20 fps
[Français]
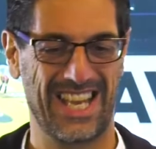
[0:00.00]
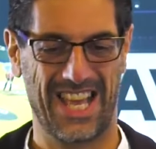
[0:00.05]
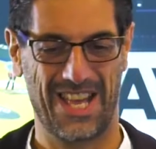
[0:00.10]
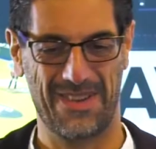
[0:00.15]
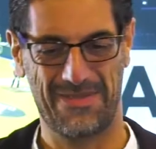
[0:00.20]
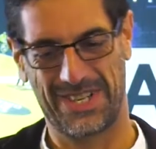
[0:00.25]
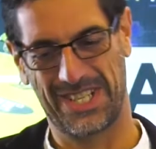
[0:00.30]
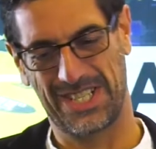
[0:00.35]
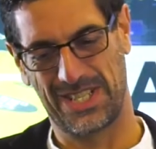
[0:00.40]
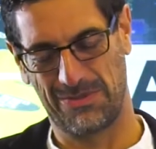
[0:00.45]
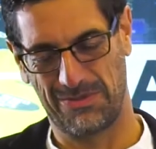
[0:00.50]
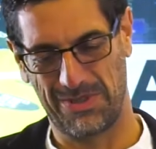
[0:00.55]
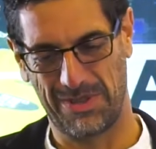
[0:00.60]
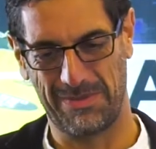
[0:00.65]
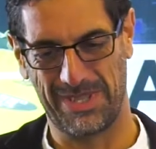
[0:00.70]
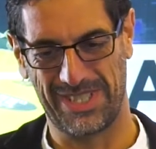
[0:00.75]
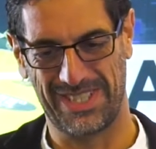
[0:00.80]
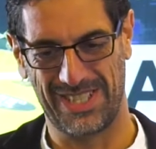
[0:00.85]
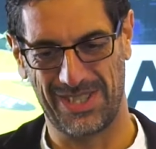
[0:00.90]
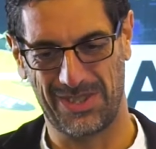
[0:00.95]
Après, j'ai fait
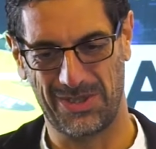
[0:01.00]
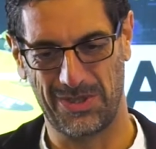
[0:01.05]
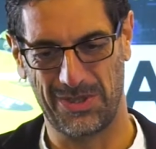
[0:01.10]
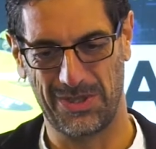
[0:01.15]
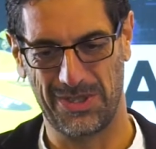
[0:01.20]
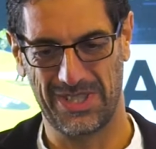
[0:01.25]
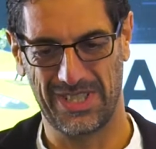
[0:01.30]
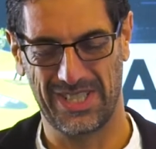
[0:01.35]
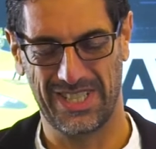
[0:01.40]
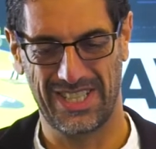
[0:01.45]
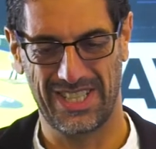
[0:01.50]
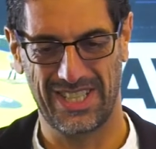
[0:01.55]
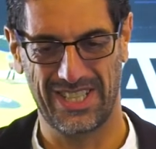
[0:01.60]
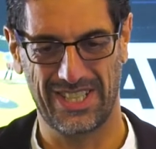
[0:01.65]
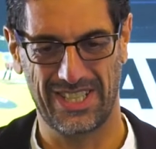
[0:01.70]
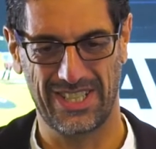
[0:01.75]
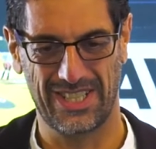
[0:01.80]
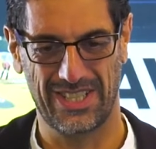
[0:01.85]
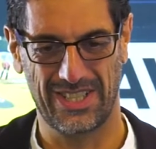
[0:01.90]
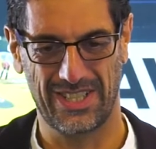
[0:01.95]
mes études.
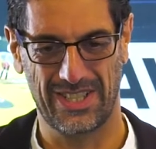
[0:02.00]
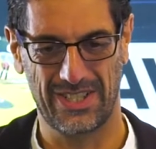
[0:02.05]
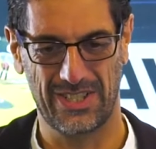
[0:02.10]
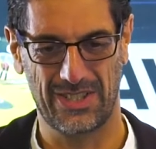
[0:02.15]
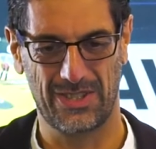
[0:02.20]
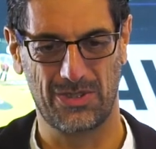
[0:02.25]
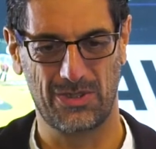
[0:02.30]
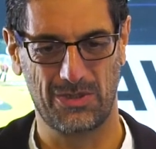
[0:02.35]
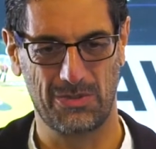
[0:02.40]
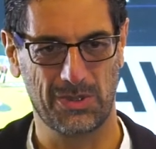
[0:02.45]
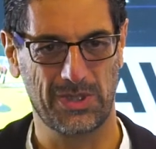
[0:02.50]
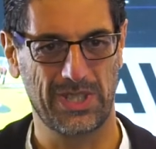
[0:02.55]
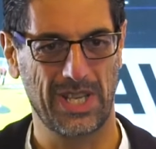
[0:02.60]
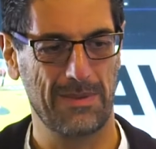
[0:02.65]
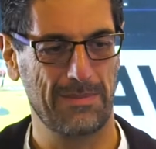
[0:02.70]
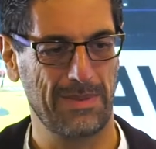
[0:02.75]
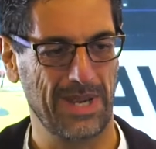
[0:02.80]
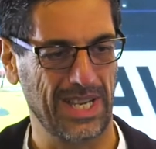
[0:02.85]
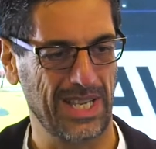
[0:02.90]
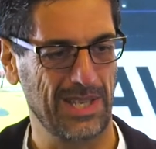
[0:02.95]
Euh, je suis monté
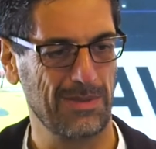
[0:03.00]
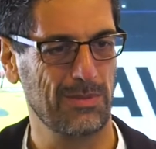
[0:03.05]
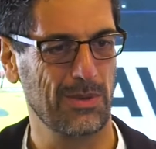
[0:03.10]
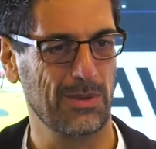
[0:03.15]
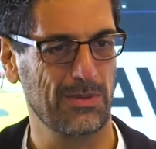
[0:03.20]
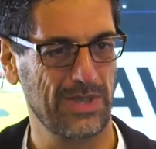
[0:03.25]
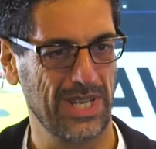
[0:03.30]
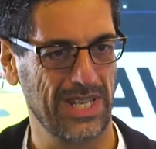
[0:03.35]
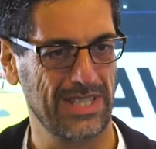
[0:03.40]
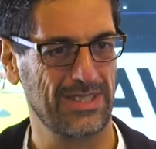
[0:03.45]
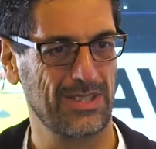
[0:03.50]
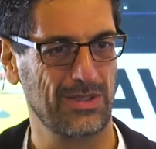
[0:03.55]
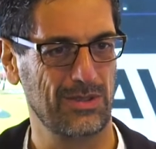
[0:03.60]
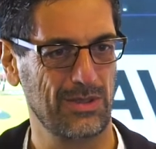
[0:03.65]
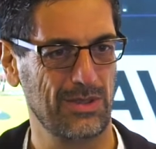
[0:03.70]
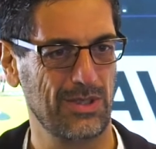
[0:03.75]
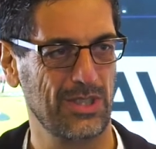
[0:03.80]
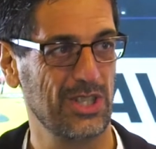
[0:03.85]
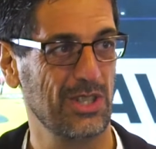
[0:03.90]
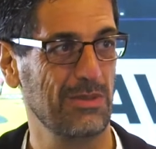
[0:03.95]
à Paris pour faire les
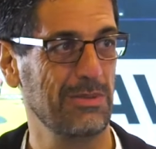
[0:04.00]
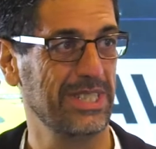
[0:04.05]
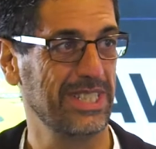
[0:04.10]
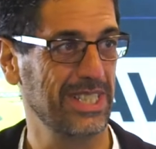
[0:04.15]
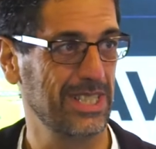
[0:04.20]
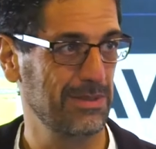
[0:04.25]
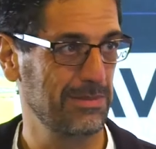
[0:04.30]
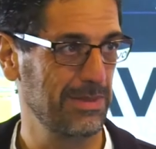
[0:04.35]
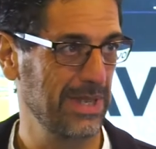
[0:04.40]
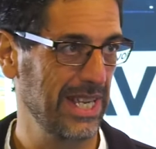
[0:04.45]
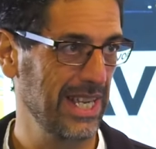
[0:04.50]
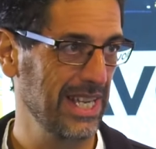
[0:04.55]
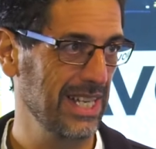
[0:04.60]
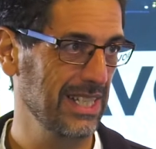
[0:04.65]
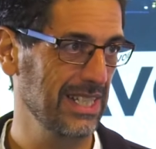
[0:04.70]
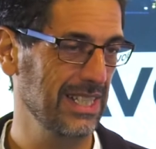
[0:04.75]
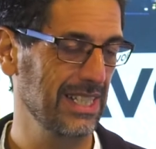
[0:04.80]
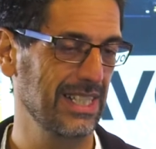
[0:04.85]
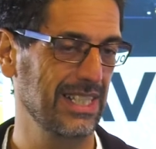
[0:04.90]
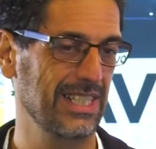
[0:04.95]
études de géomètre
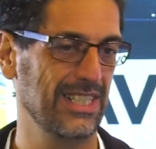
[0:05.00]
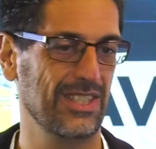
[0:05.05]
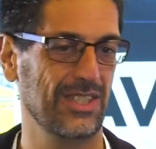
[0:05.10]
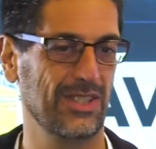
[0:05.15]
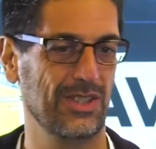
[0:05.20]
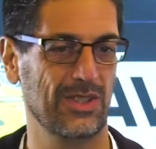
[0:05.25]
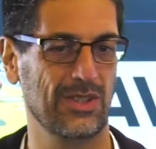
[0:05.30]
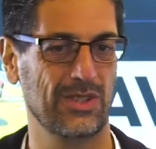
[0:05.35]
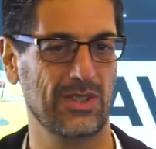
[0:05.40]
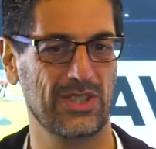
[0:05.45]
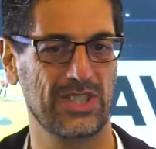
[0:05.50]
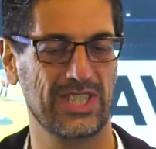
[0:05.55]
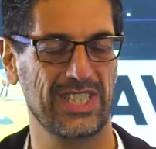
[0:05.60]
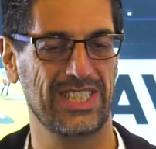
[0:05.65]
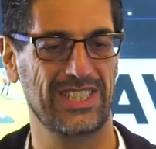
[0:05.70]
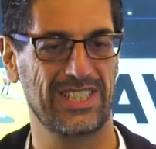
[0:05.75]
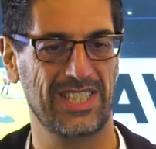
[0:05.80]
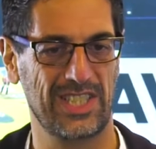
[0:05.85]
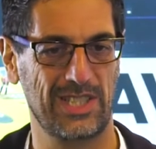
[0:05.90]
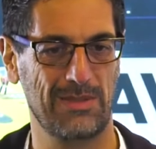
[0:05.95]
expert. Euh,
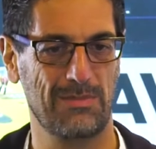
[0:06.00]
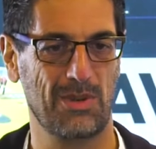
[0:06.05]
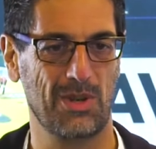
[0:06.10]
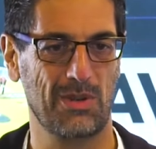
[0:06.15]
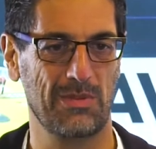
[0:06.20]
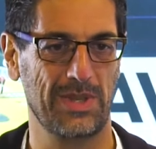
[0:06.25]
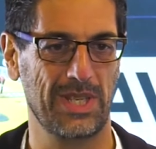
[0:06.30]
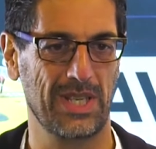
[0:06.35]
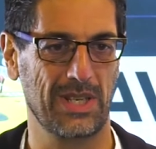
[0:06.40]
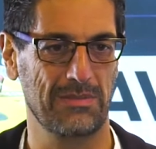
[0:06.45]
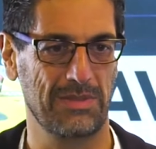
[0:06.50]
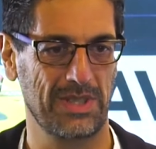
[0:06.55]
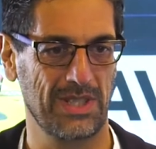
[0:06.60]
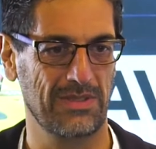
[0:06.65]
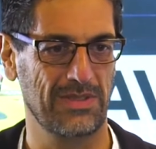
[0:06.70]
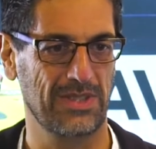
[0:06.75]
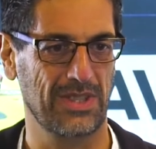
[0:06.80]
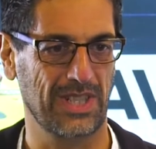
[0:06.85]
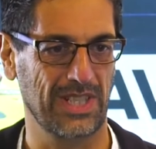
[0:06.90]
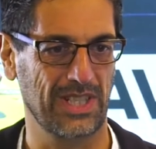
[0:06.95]
j'ai été diplômé en
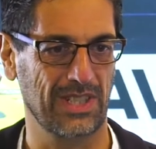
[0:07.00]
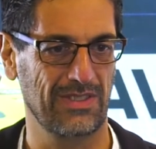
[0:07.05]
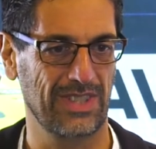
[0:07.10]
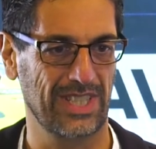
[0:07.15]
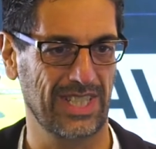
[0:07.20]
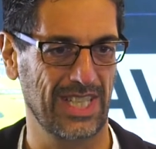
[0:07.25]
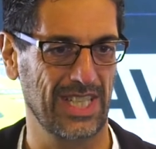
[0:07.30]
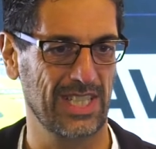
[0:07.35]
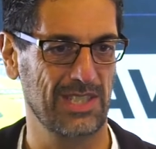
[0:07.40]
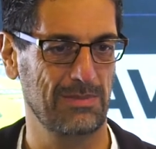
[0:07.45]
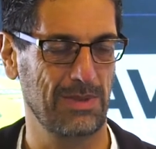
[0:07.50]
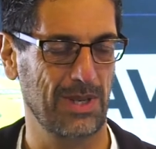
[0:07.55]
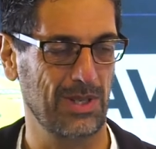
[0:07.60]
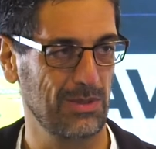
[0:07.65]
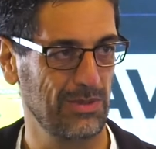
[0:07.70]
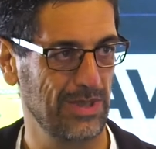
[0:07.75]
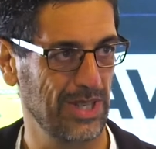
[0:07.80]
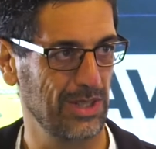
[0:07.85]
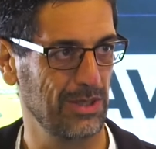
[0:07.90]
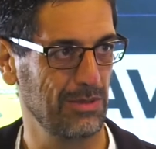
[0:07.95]
1995 par le
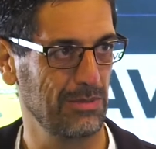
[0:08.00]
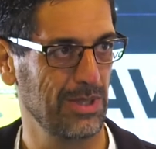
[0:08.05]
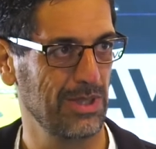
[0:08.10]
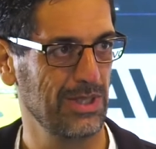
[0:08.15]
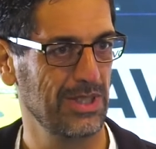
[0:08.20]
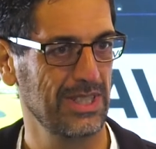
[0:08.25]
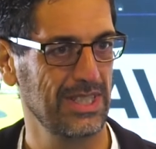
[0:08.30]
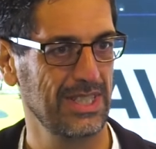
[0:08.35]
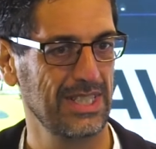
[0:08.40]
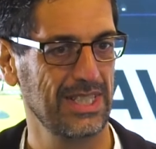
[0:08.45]
gouvernement.